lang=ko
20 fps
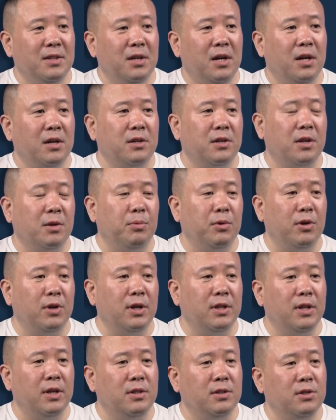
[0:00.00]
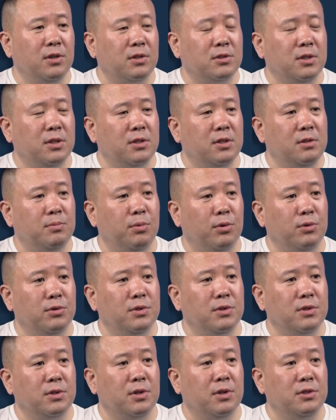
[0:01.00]
아, 그렇게 변화되는 형제들을
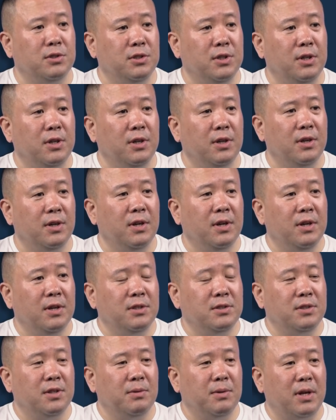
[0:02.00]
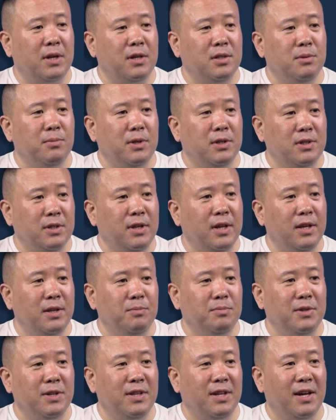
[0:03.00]
보는 것이 참 하나님의
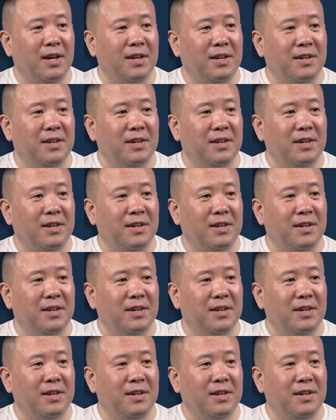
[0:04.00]
은혜입니다.